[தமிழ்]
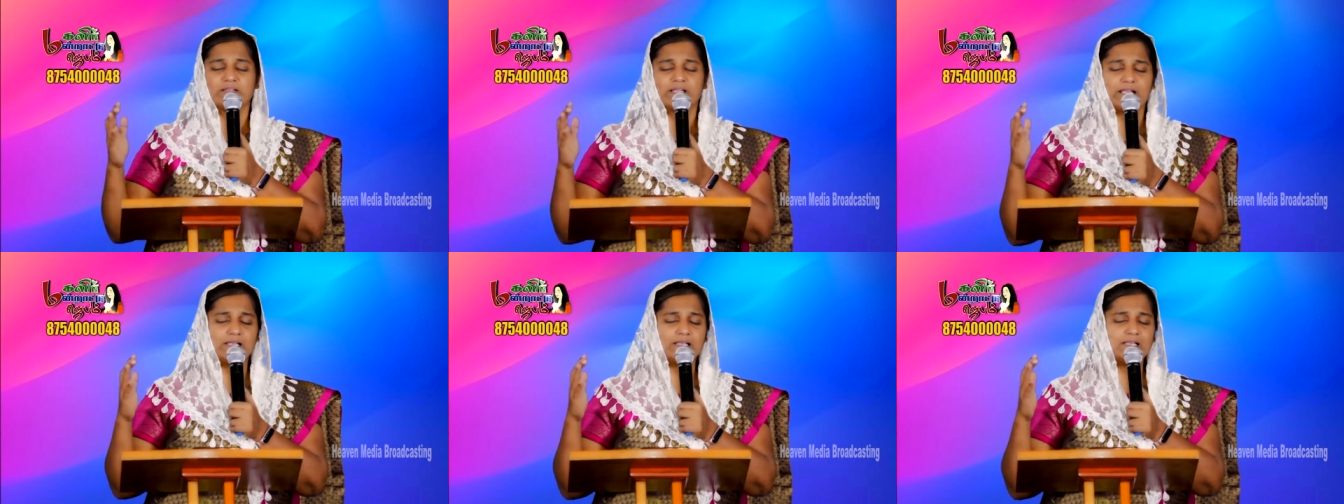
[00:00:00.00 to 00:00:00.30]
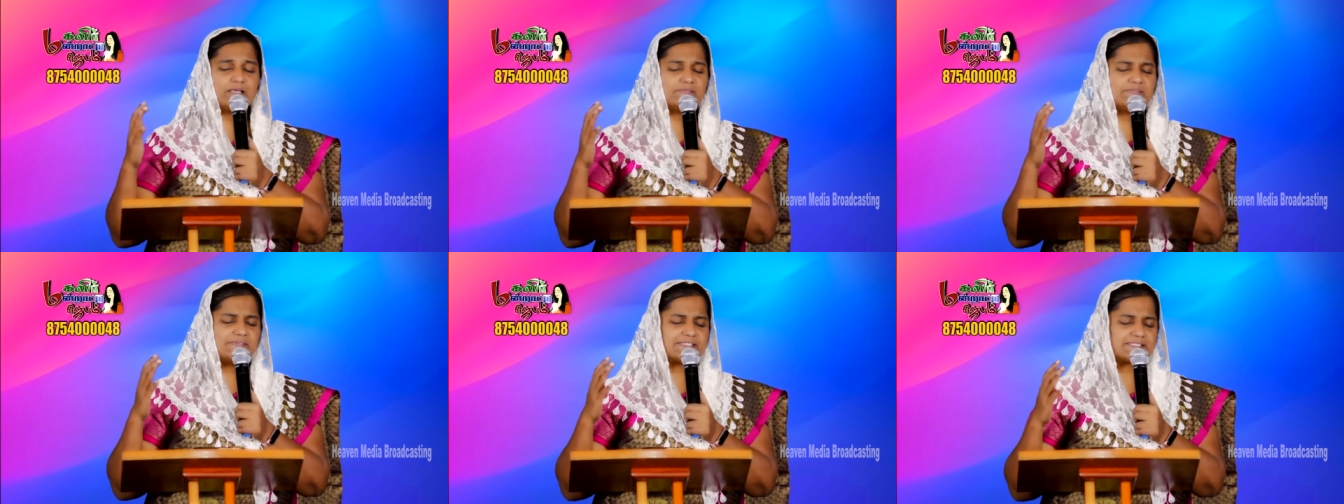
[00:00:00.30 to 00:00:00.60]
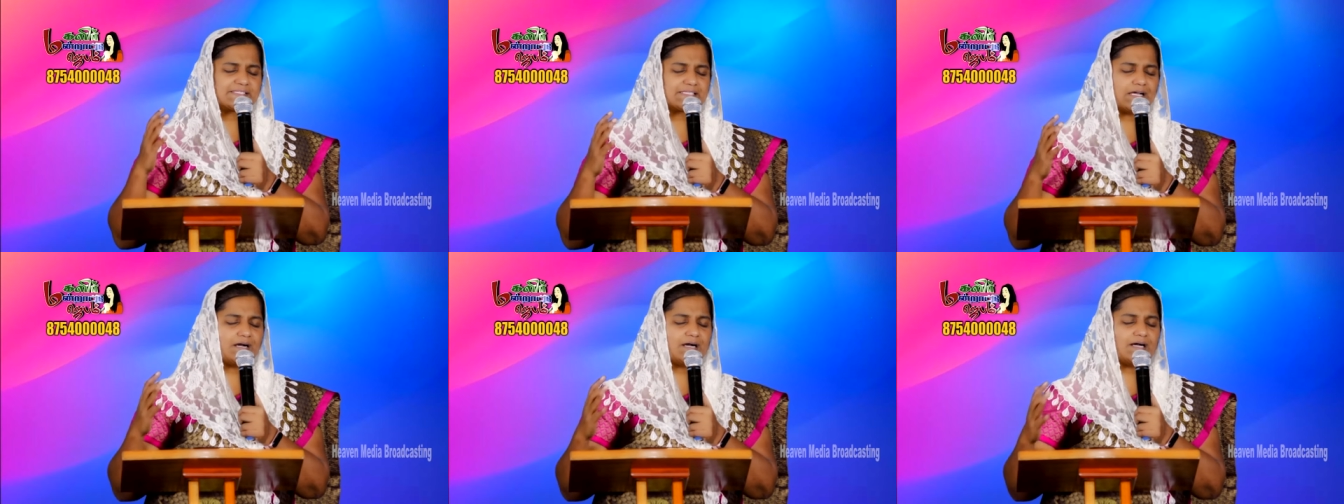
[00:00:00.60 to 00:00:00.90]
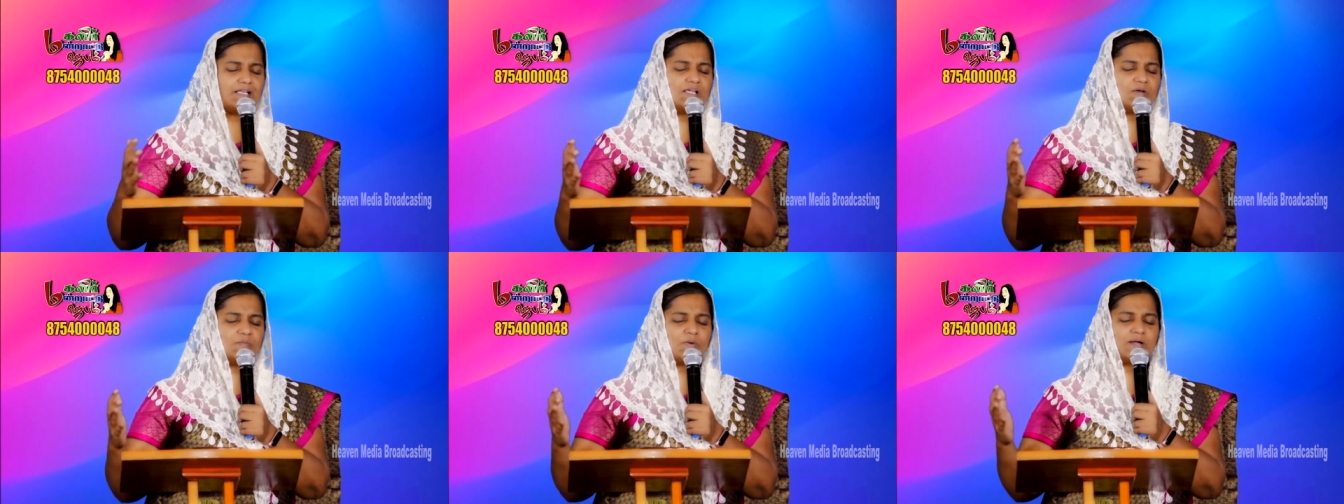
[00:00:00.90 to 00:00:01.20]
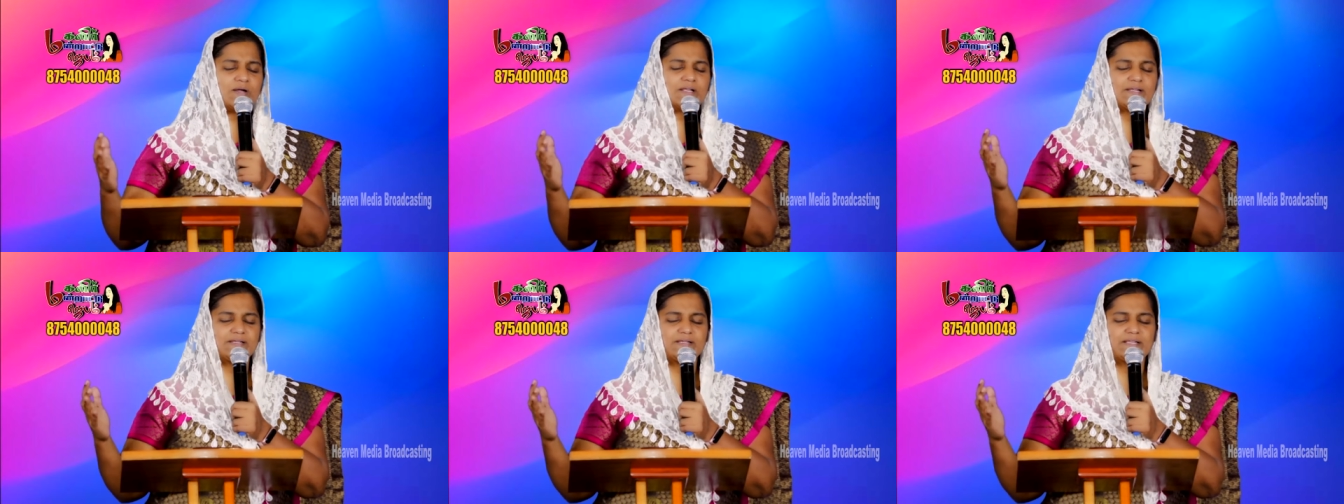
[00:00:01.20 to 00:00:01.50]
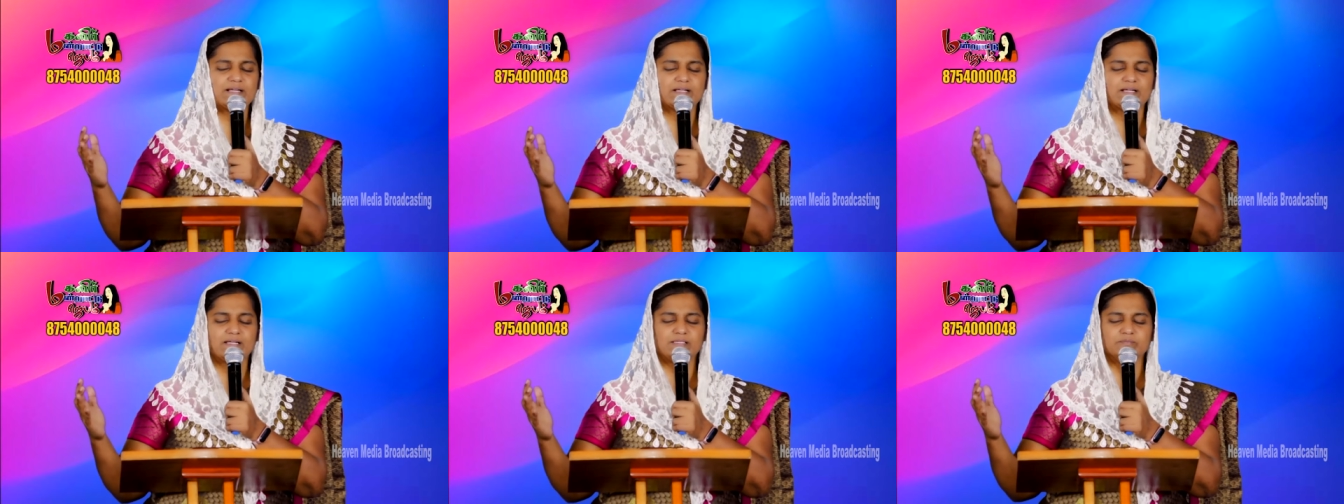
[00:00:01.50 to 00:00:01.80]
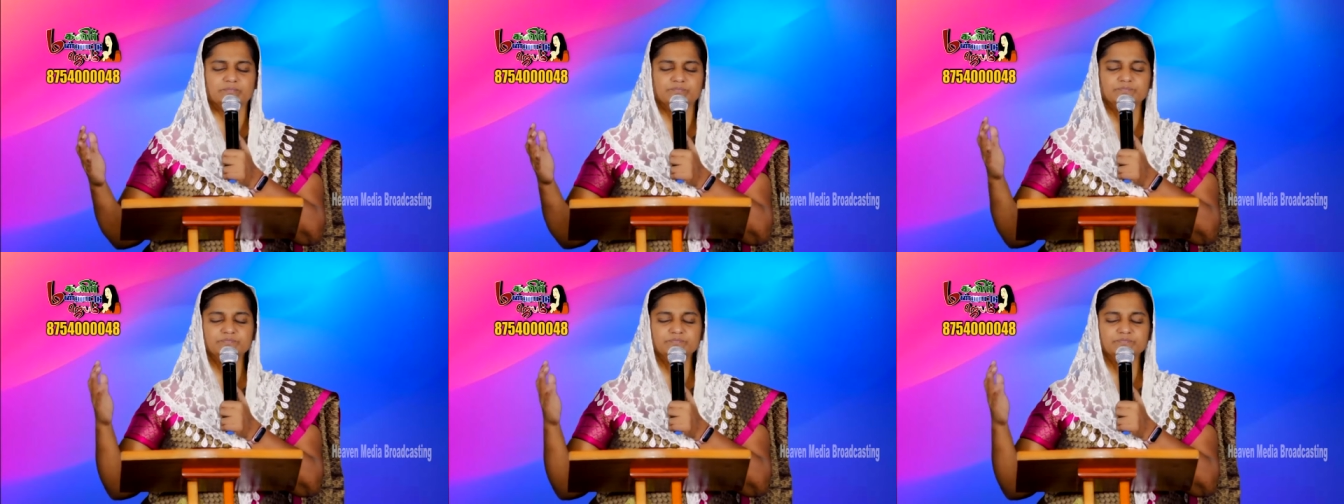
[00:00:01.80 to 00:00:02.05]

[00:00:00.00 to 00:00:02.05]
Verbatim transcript: நல்ல விசாலமான இடங்கள்